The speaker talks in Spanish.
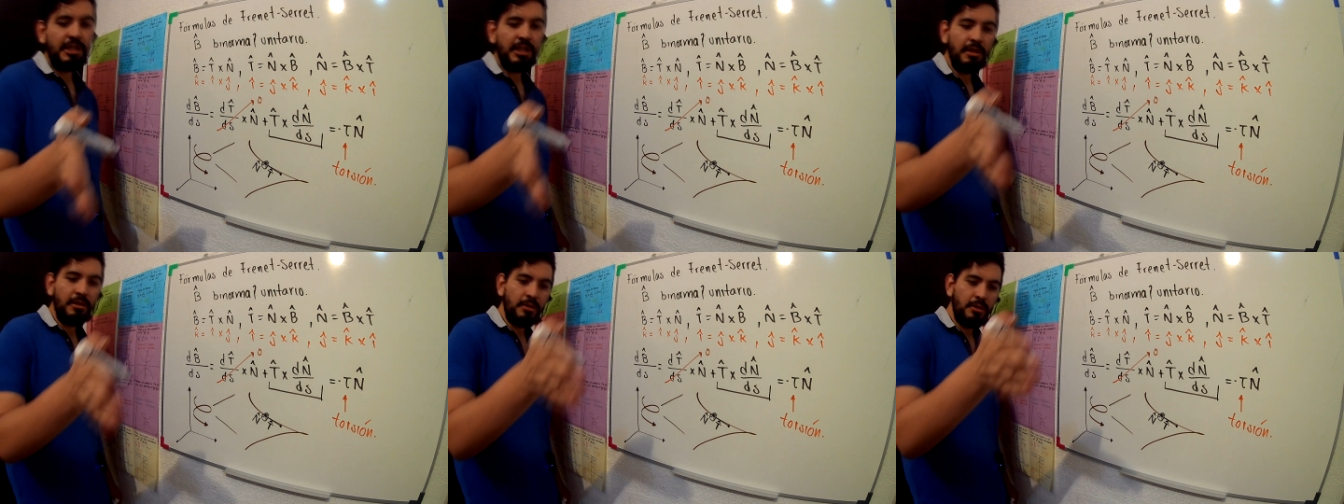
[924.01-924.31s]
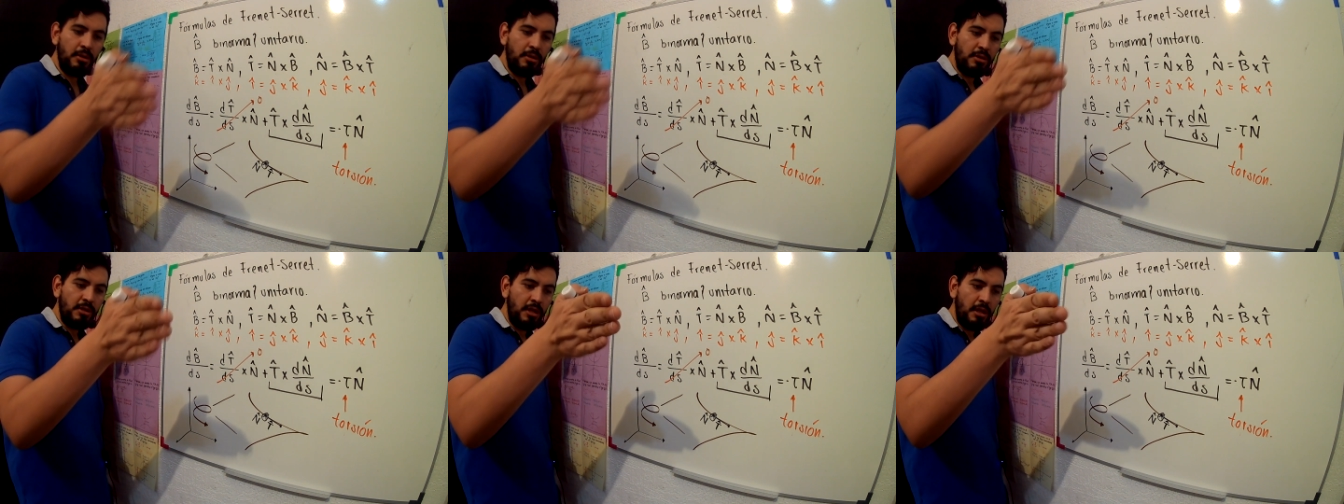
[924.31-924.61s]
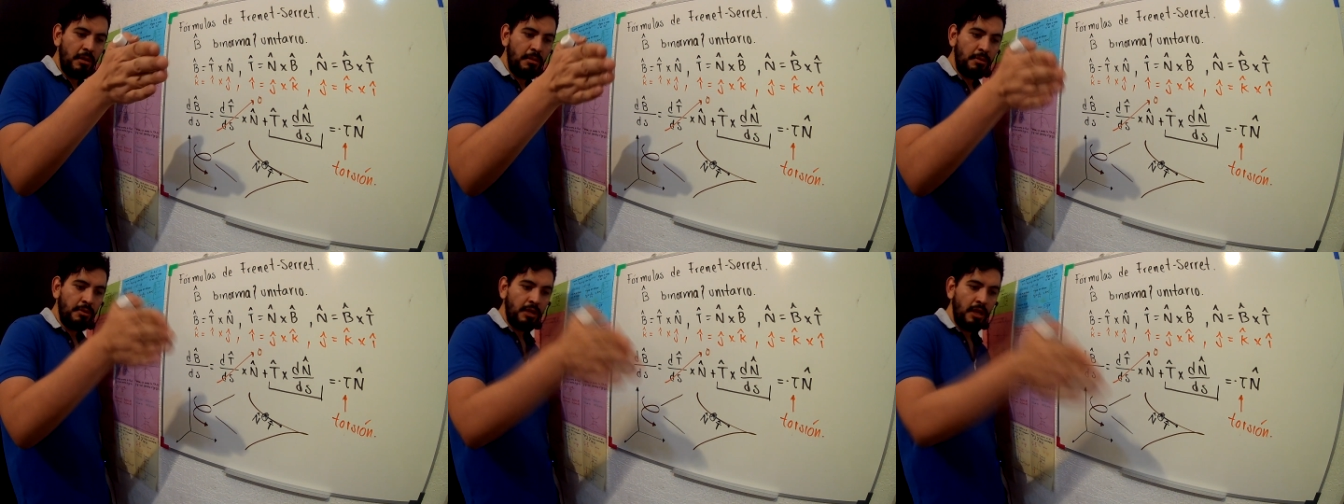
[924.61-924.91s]
nosotros
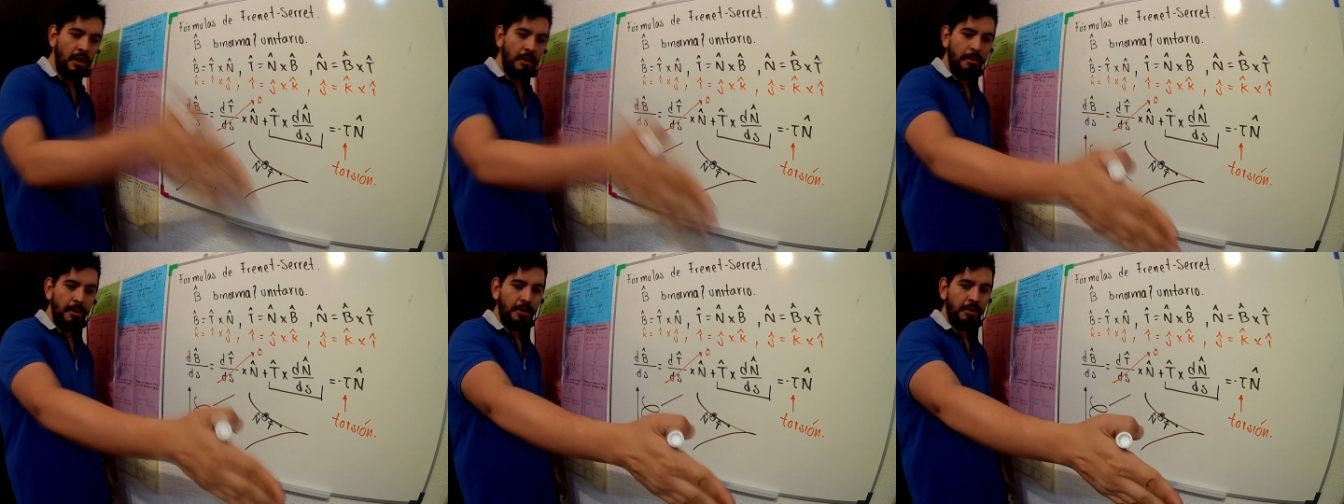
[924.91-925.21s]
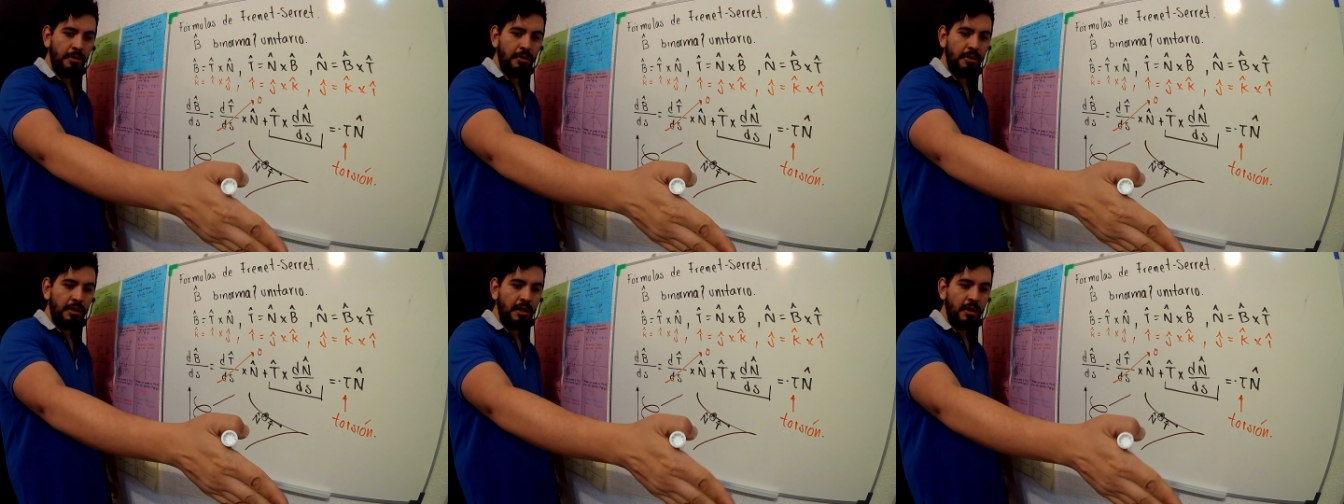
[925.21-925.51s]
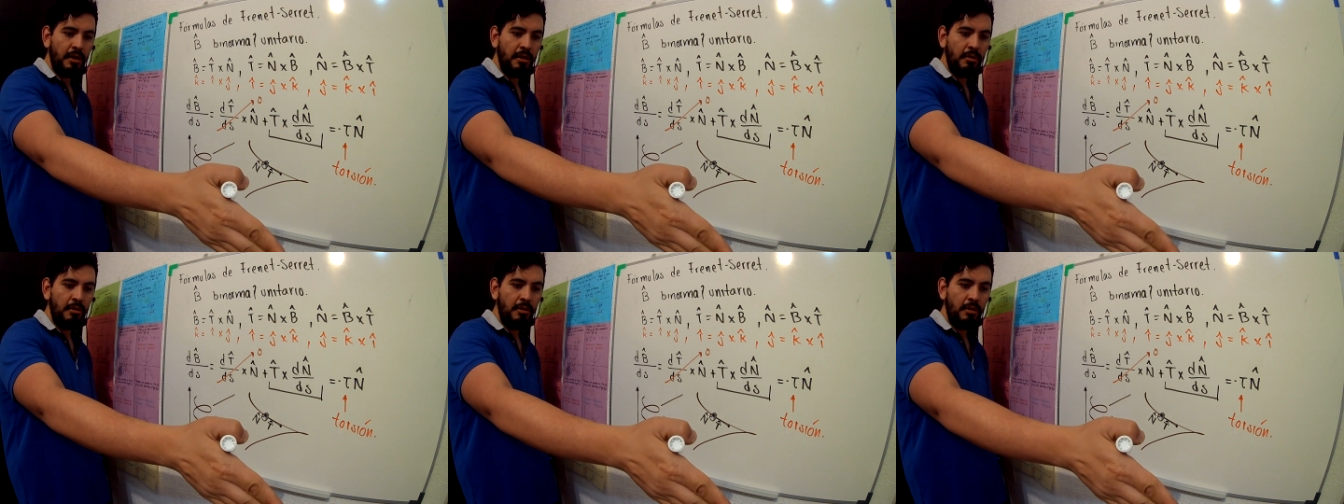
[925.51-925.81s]
tenemos el vector
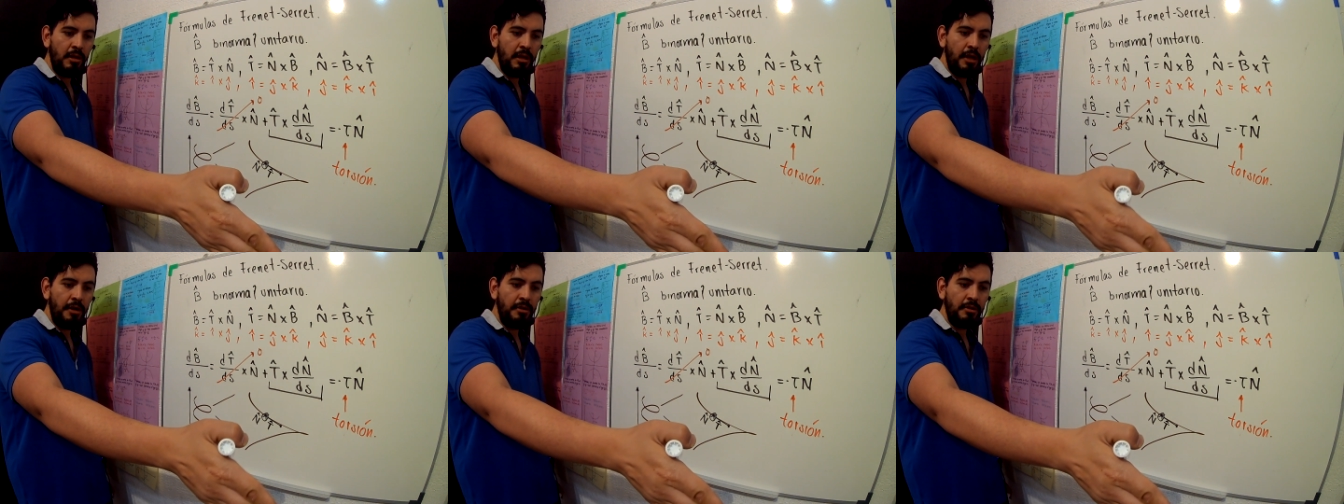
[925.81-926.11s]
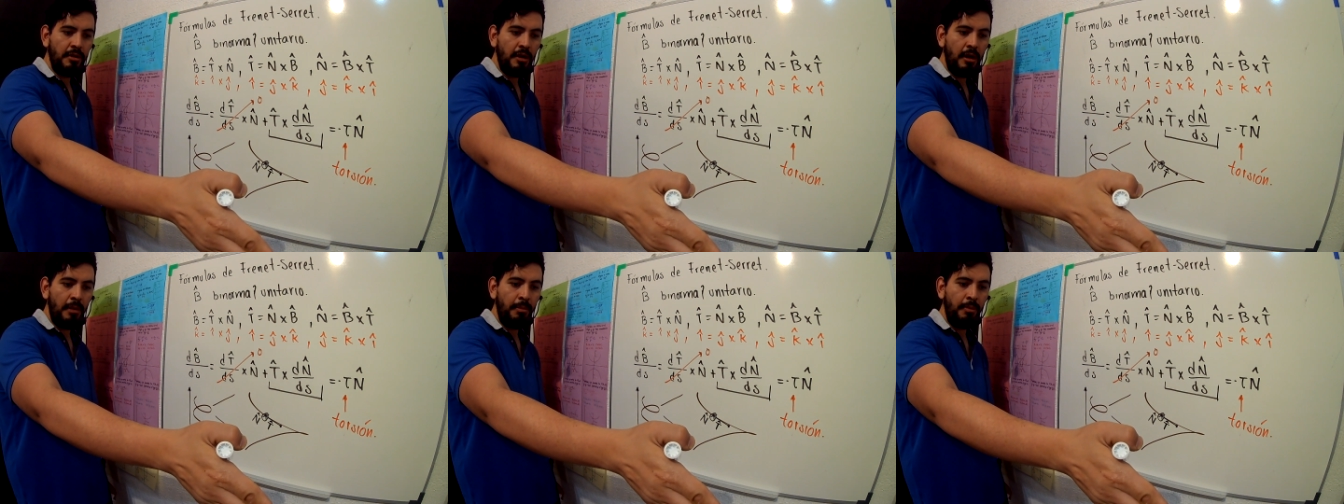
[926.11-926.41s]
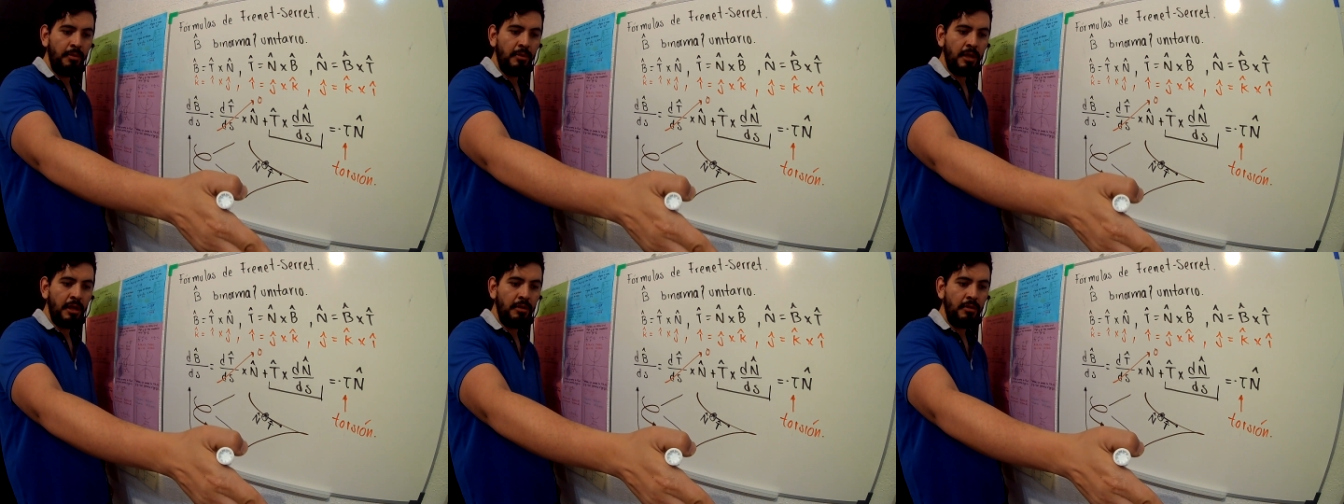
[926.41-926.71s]
tangente unitario
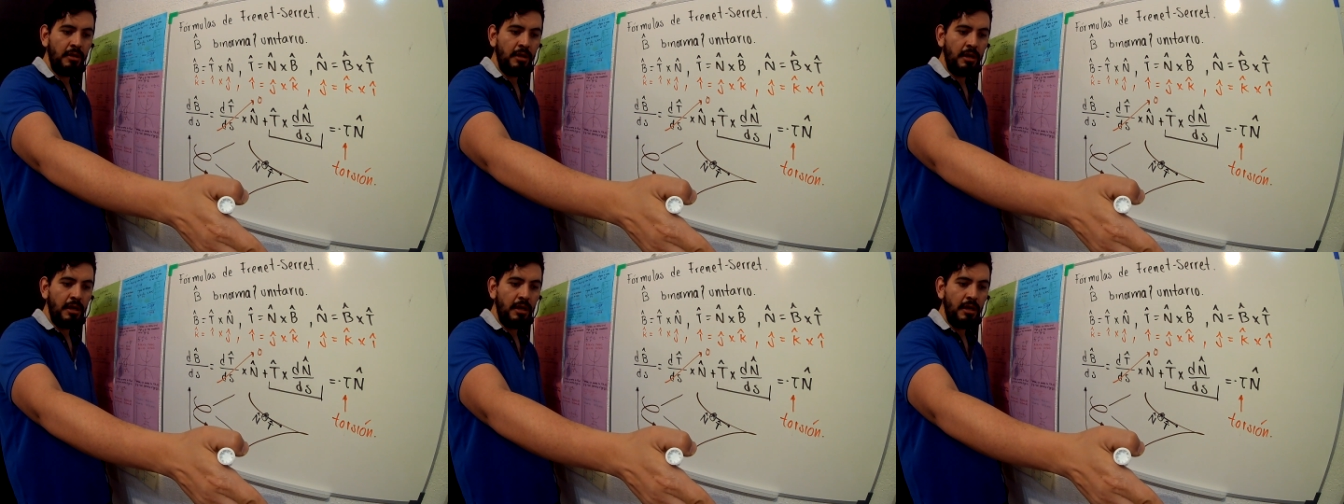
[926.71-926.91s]
apuntando